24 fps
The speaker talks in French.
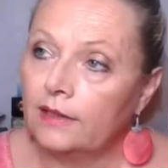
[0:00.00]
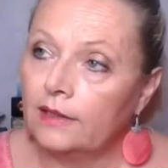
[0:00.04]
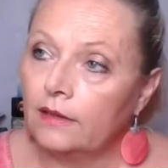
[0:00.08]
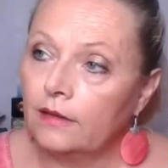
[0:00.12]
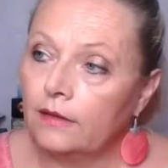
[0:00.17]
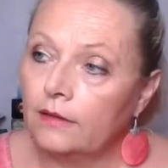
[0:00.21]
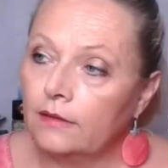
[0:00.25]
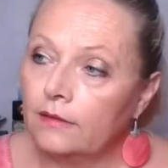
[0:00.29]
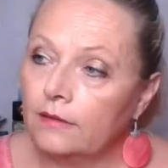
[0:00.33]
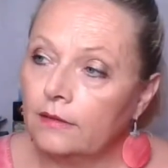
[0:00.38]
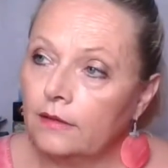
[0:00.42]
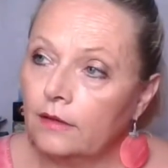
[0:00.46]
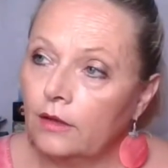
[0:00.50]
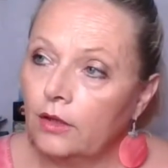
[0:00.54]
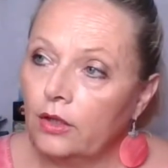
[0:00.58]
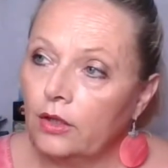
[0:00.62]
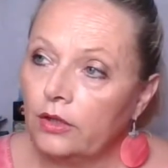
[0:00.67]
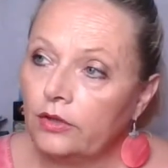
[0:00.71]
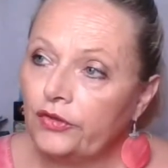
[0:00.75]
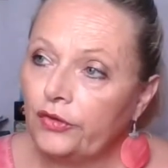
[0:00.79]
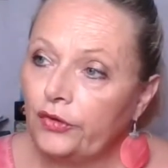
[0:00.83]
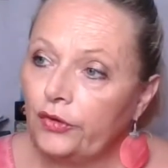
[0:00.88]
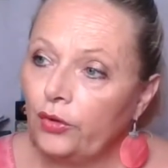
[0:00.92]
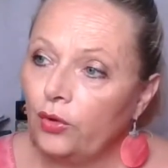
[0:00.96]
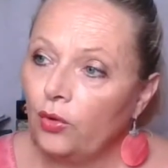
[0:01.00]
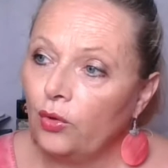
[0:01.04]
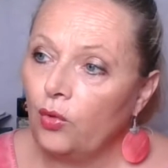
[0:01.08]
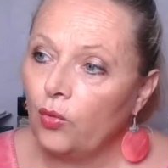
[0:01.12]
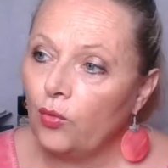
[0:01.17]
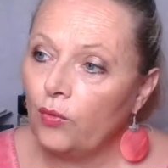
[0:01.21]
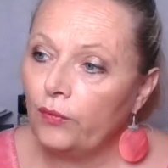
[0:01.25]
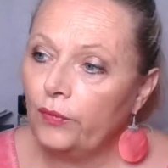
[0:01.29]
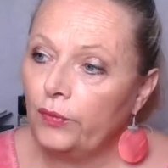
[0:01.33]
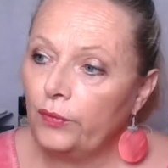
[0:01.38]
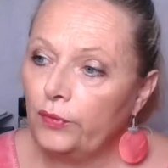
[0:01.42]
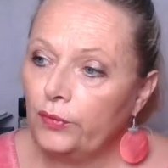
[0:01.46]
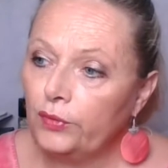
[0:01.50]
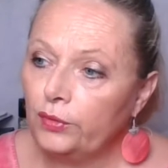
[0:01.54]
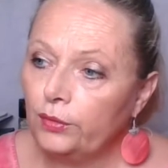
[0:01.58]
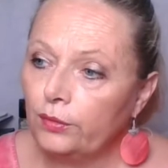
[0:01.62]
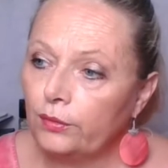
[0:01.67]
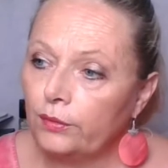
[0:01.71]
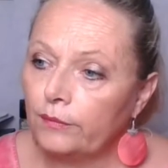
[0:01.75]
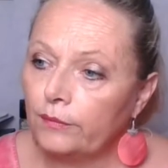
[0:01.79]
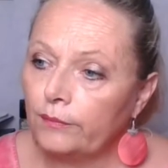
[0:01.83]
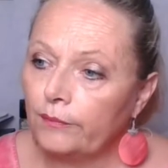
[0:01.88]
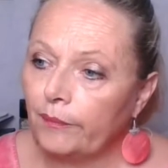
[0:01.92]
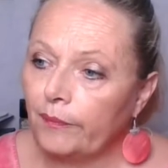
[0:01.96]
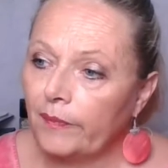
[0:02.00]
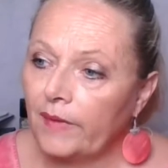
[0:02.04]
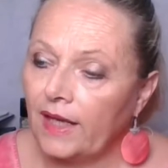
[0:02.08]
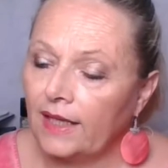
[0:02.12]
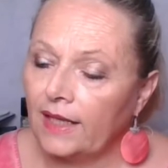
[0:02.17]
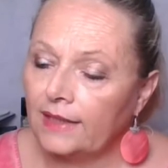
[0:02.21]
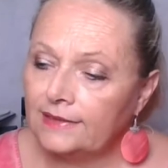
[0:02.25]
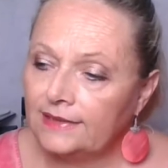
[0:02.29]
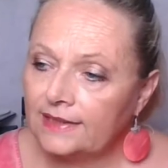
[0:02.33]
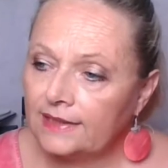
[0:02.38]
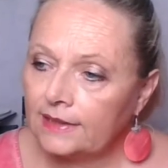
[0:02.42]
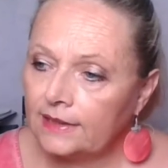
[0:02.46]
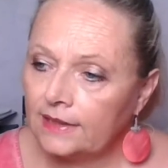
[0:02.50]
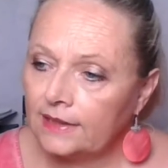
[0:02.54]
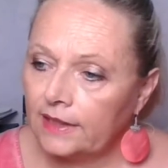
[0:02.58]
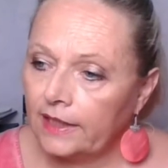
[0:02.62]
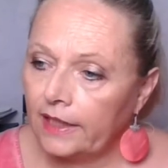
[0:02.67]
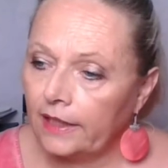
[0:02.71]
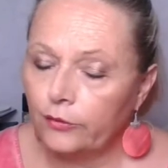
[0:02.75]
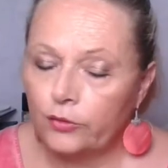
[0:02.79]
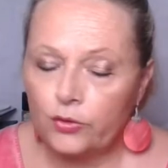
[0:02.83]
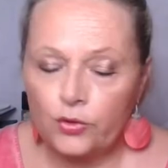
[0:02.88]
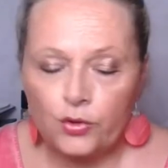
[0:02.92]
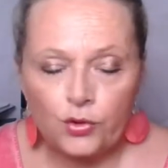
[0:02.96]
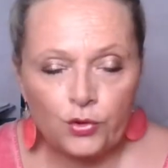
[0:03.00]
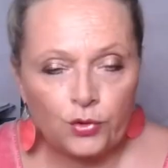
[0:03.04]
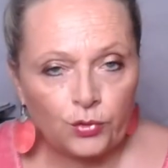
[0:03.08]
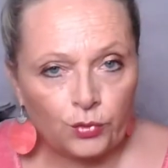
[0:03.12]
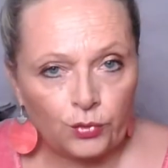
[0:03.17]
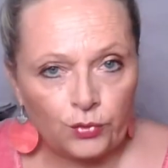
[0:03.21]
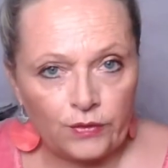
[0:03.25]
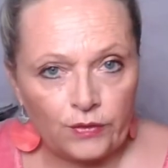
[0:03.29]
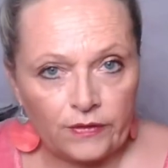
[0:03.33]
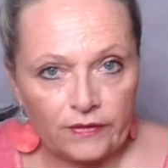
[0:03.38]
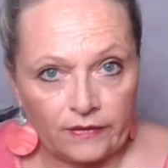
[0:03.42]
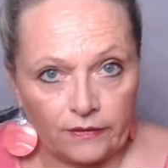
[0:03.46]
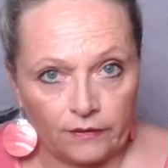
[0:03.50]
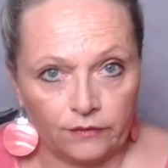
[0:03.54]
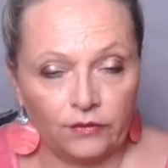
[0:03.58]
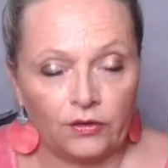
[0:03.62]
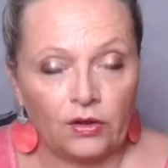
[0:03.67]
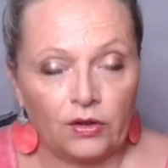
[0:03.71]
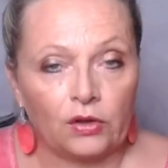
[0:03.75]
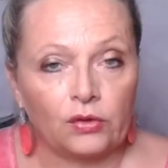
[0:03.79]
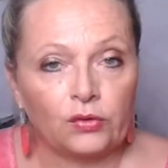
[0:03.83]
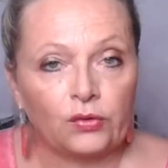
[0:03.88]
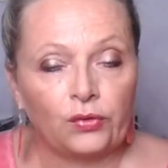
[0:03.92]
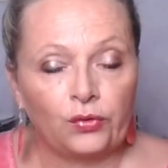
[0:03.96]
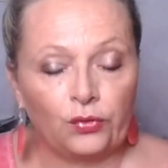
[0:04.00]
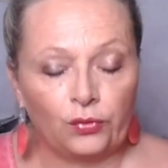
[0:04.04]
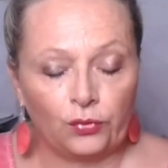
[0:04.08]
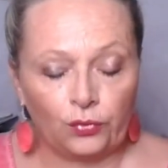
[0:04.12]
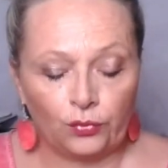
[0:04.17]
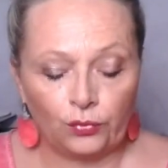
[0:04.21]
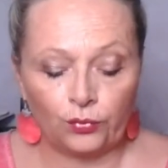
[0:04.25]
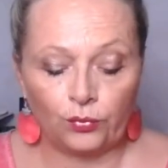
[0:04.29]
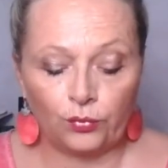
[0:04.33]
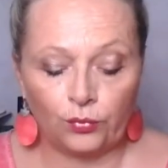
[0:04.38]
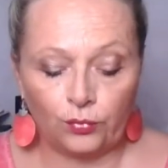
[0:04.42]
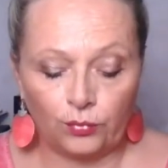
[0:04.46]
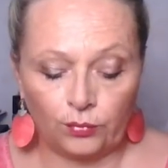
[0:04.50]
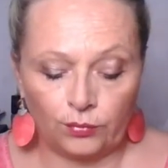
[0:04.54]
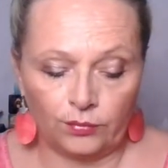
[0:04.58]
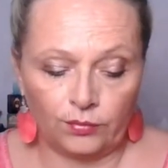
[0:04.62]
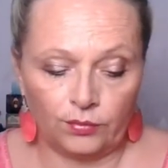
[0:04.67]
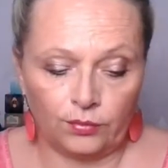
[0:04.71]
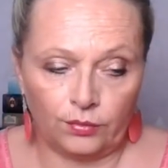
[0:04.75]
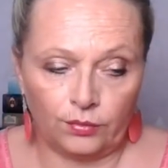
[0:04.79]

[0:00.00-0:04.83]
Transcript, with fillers: Euh, lorsque l'on veut attirer quelque chose dans son